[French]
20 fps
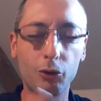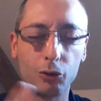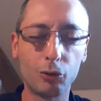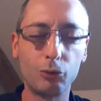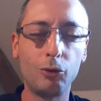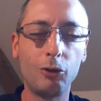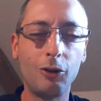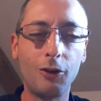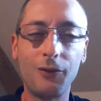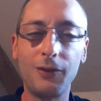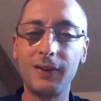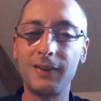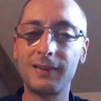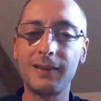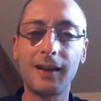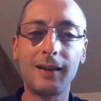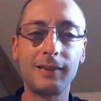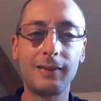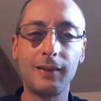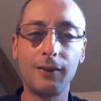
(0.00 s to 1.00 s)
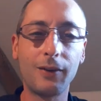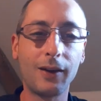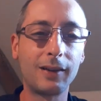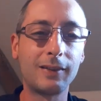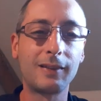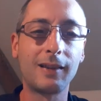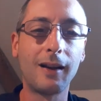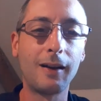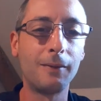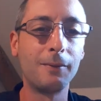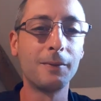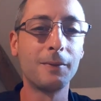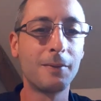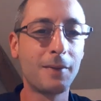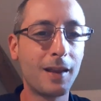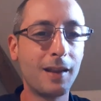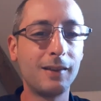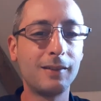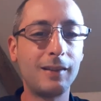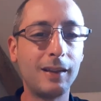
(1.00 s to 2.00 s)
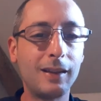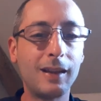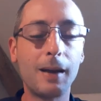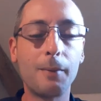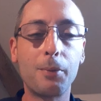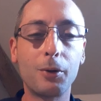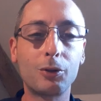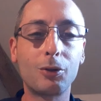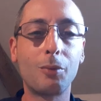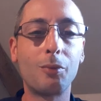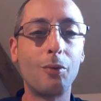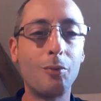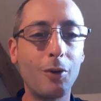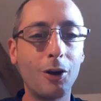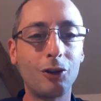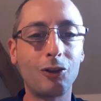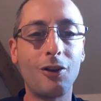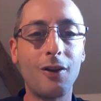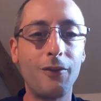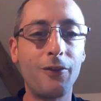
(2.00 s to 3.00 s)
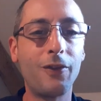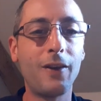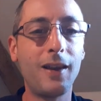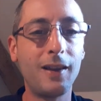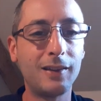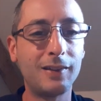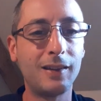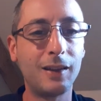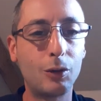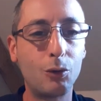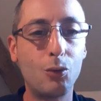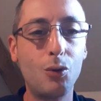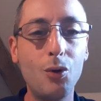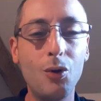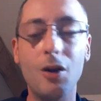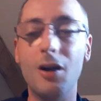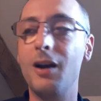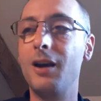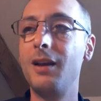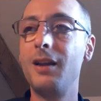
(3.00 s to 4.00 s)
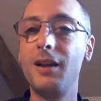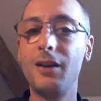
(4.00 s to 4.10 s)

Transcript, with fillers: Aujourd'hui, j'ai fait ça. C'est vrai que ça, c'était important pour moi. Je l'ai fait et c'est cool.